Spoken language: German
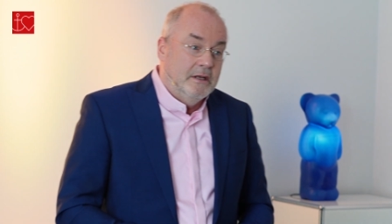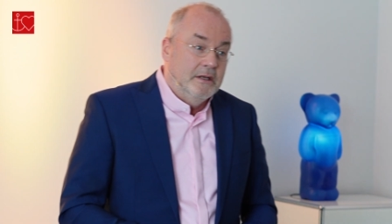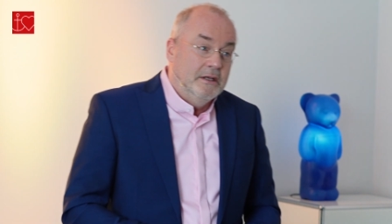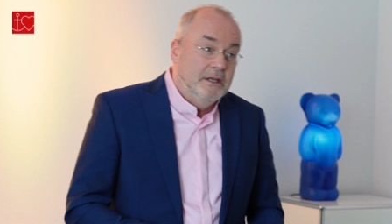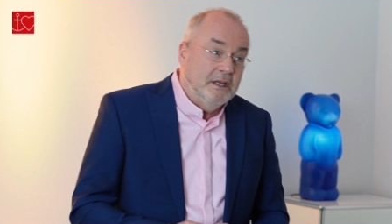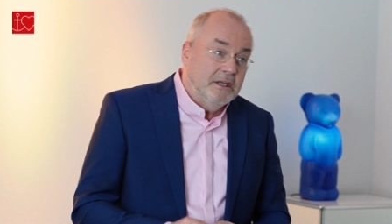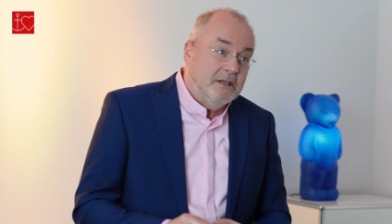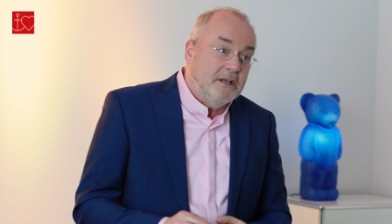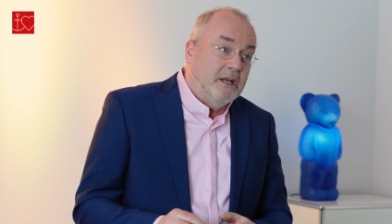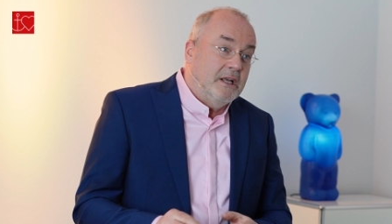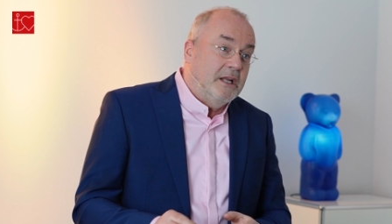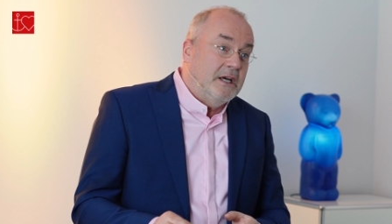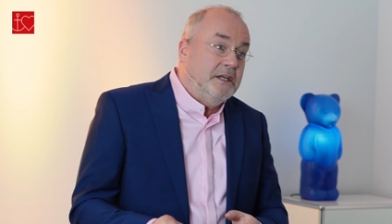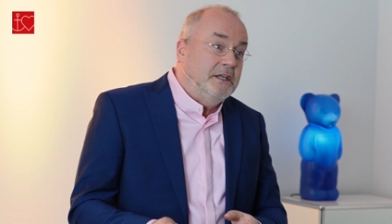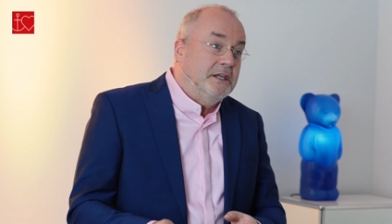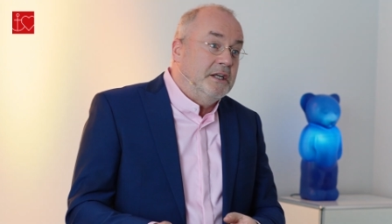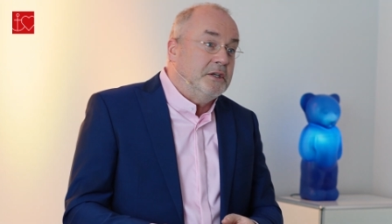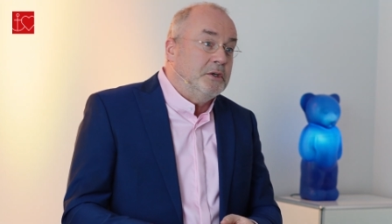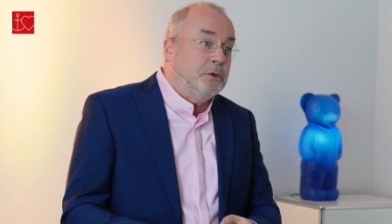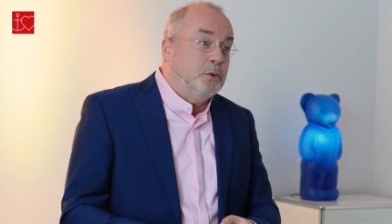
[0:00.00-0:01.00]
nicht allein
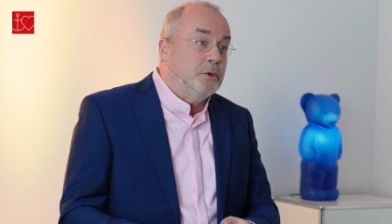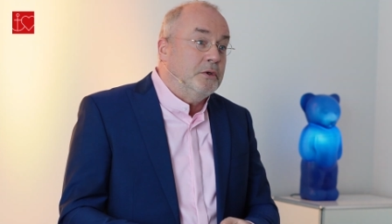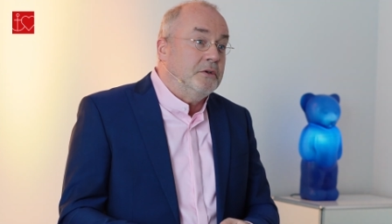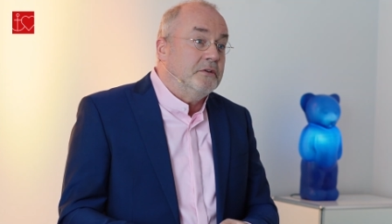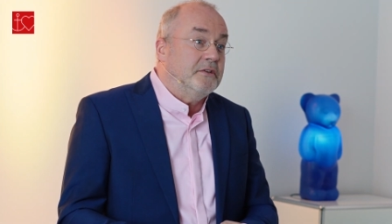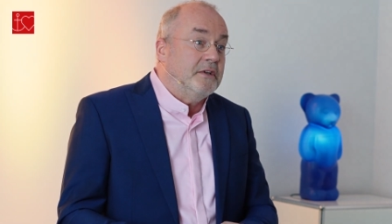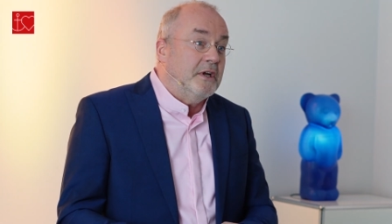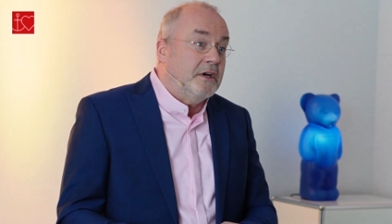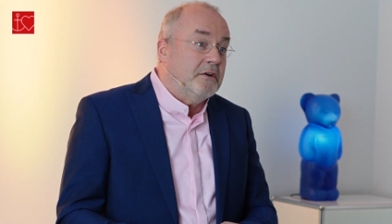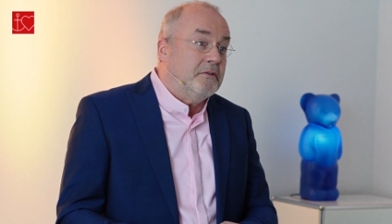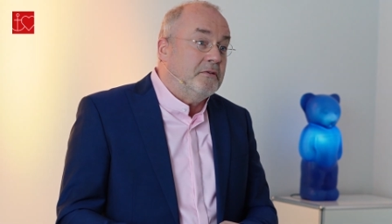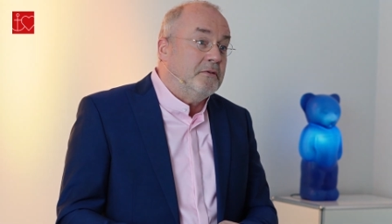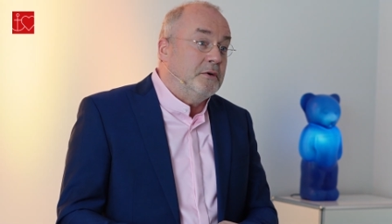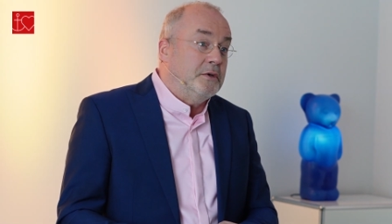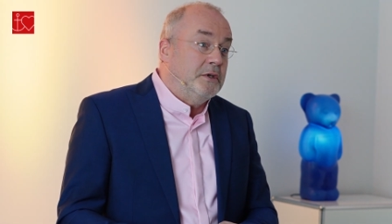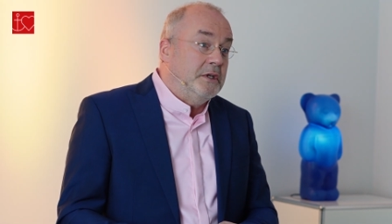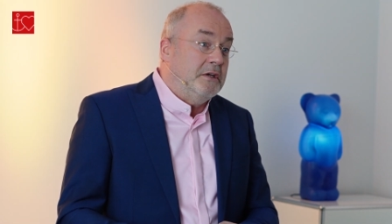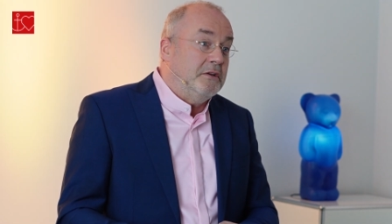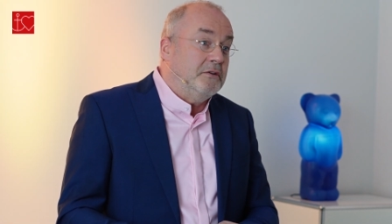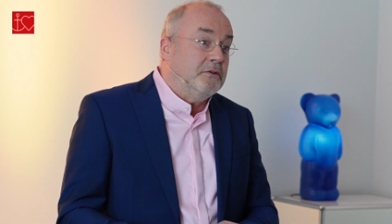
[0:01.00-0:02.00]
der Todestag
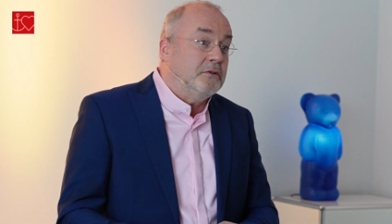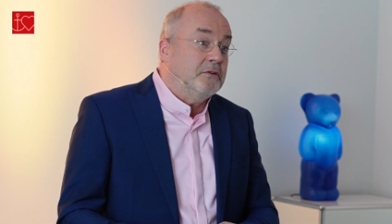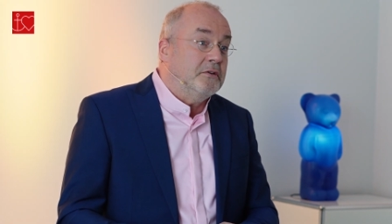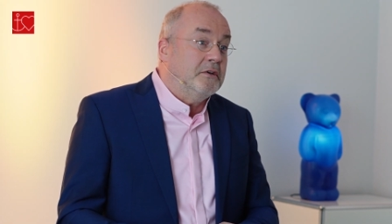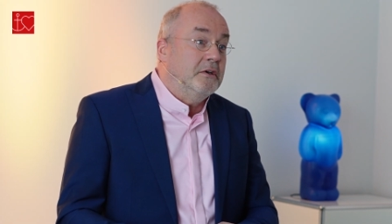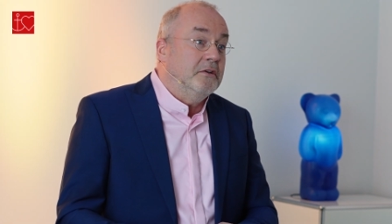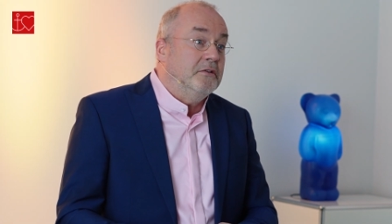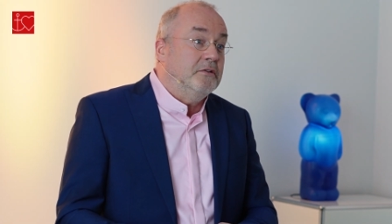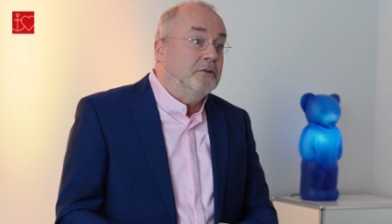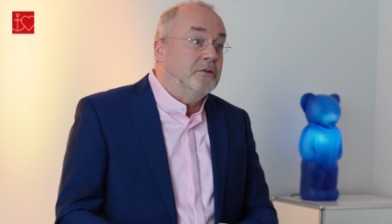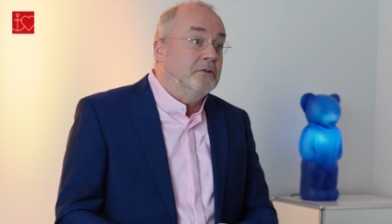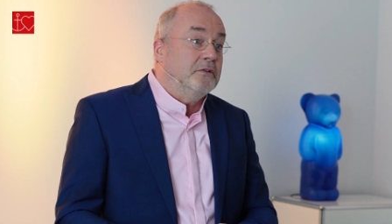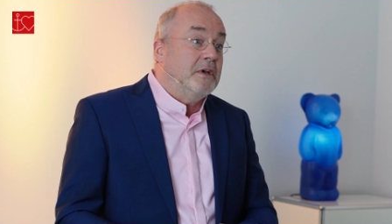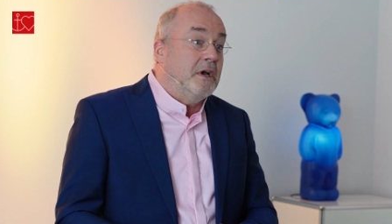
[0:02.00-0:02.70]
von Jesus Christus,